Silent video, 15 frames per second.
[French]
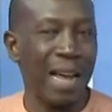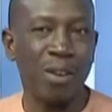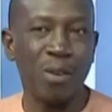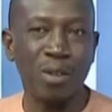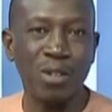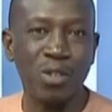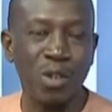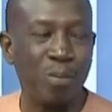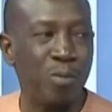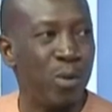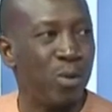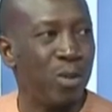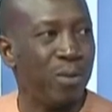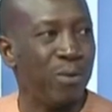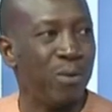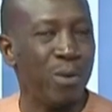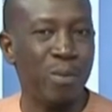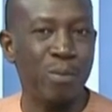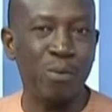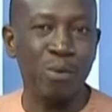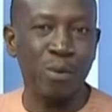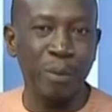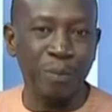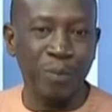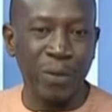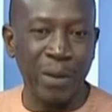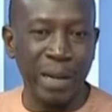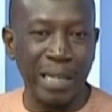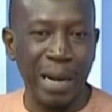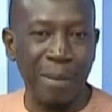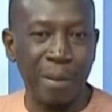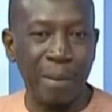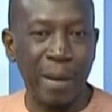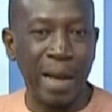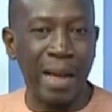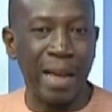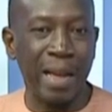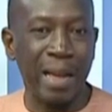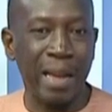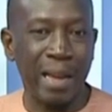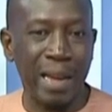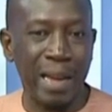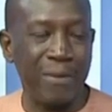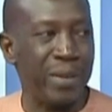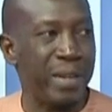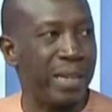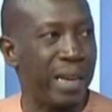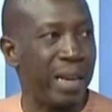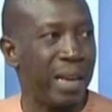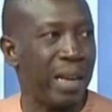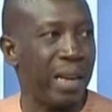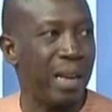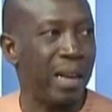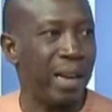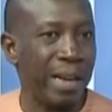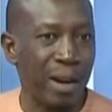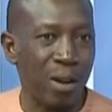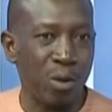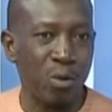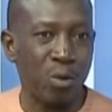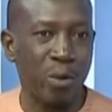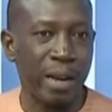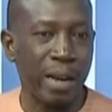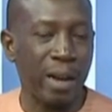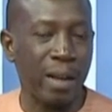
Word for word: Alors de ce point de vue, pour véritablement euh, éviter euh, quelque,